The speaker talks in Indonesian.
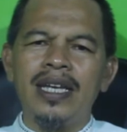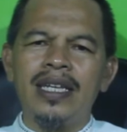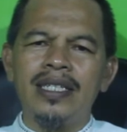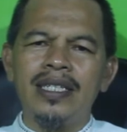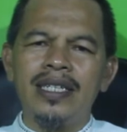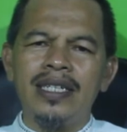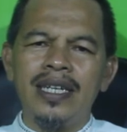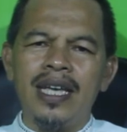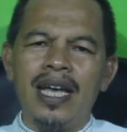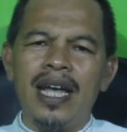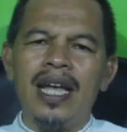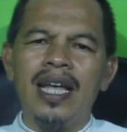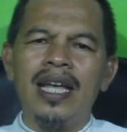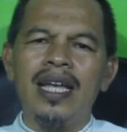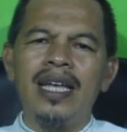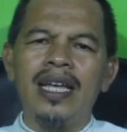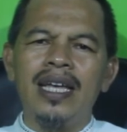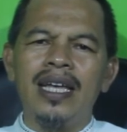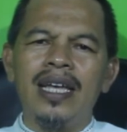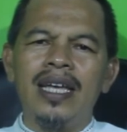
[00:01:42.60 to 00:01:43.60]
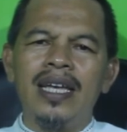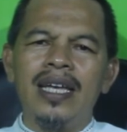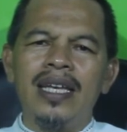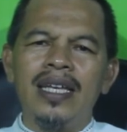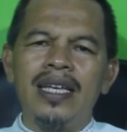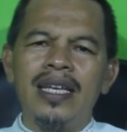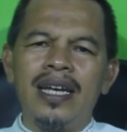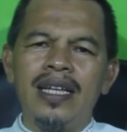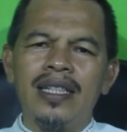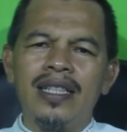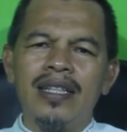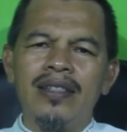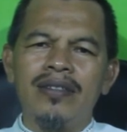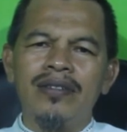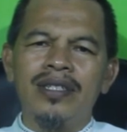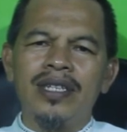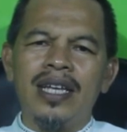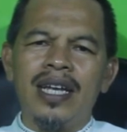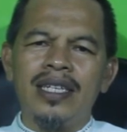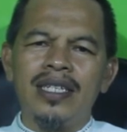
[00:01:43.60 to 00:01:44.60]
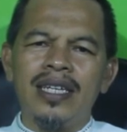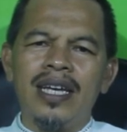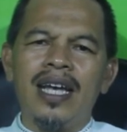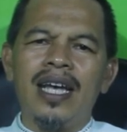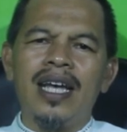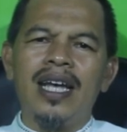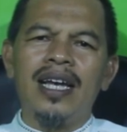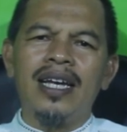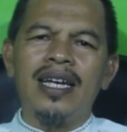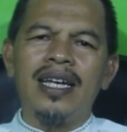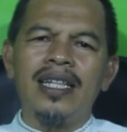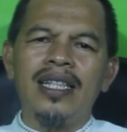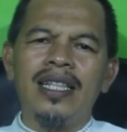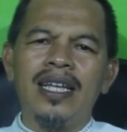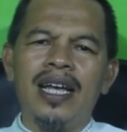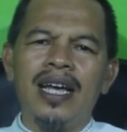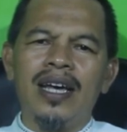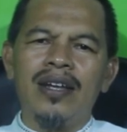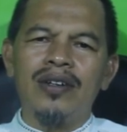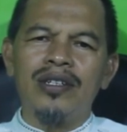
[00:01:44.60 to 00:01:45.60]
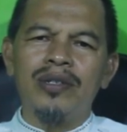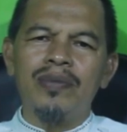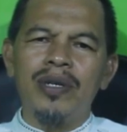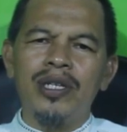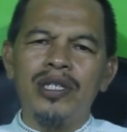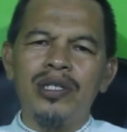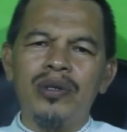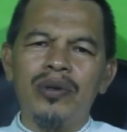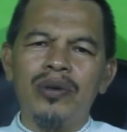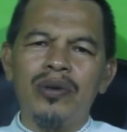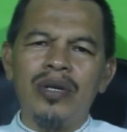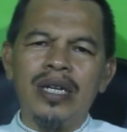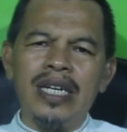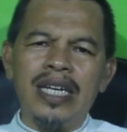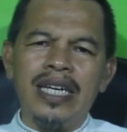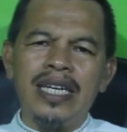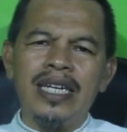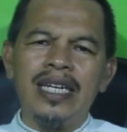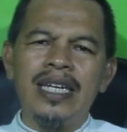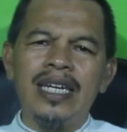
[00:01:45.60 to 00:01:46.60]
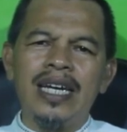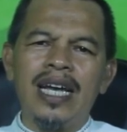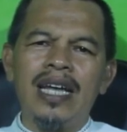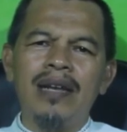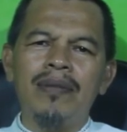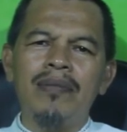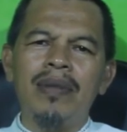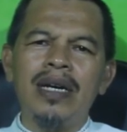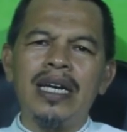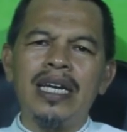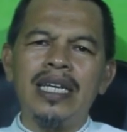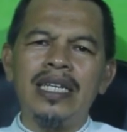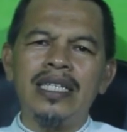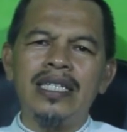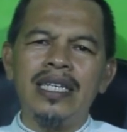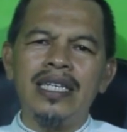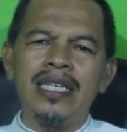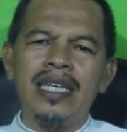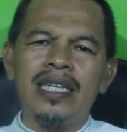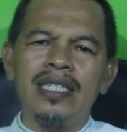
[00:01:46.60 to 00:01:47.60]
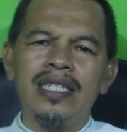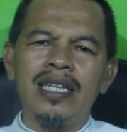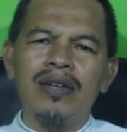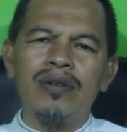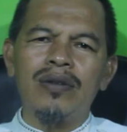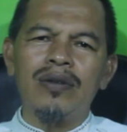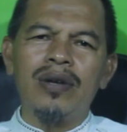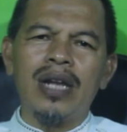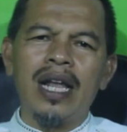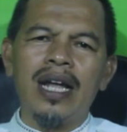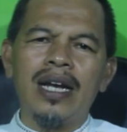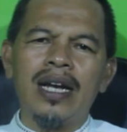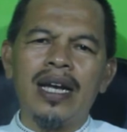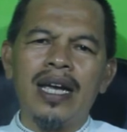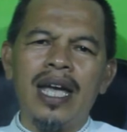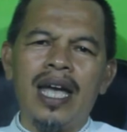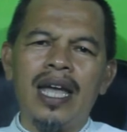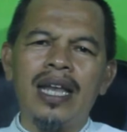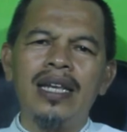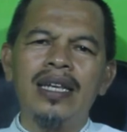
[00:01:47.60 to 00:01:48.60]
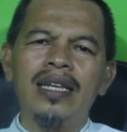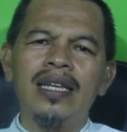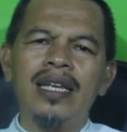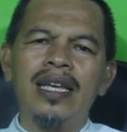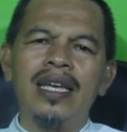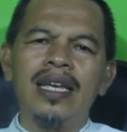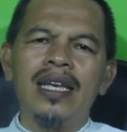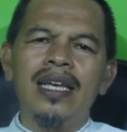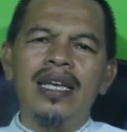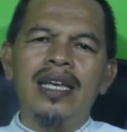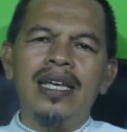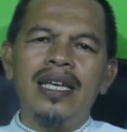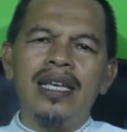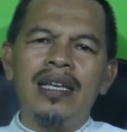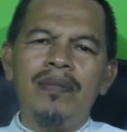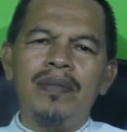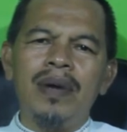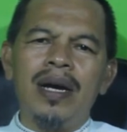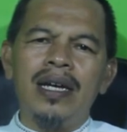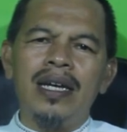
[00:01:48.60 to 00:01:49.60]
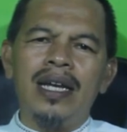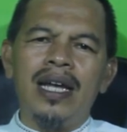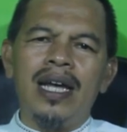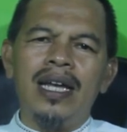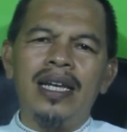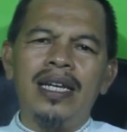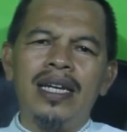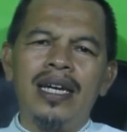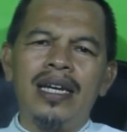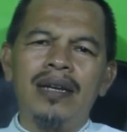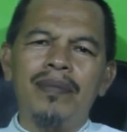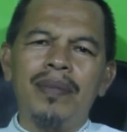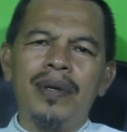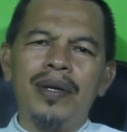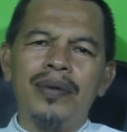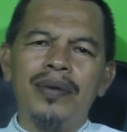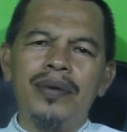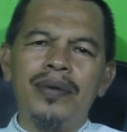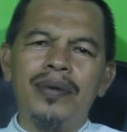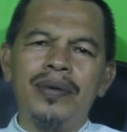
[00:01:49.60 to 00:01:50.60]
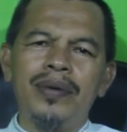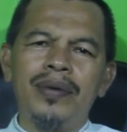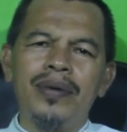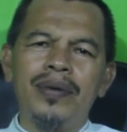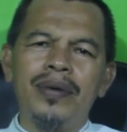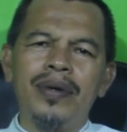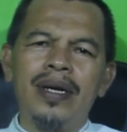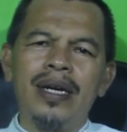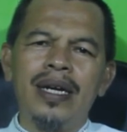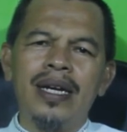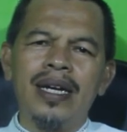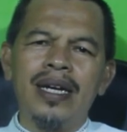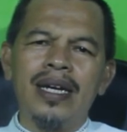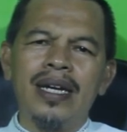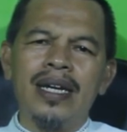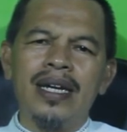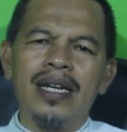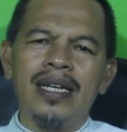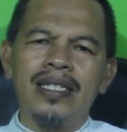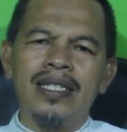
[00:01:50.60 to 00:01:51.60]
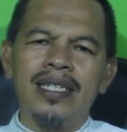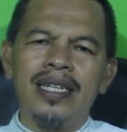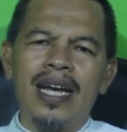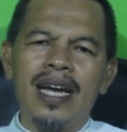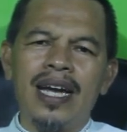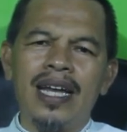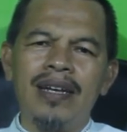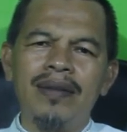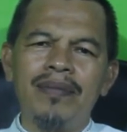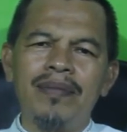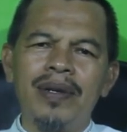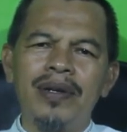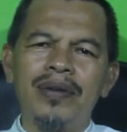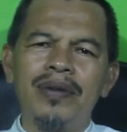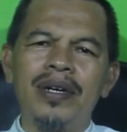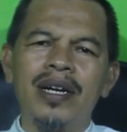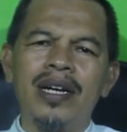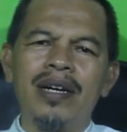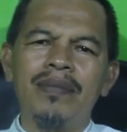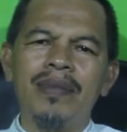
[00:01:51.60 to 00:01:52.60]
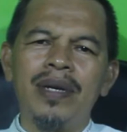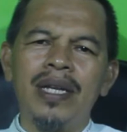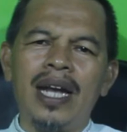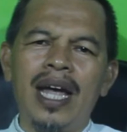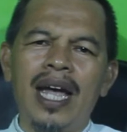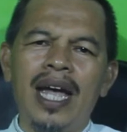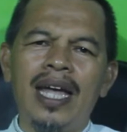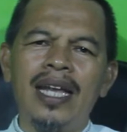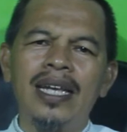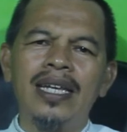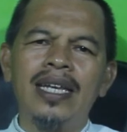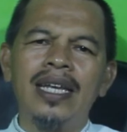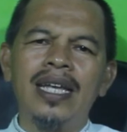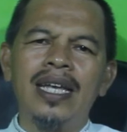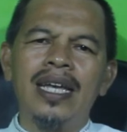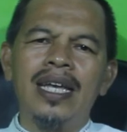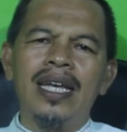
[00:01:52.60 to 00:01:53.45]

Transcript: Hijriah yang tentu saja kita harus mensyukuri dengan mengisinya seluruh rangkaian ibadah dengan penuh kesenangan, penuh kegembiraan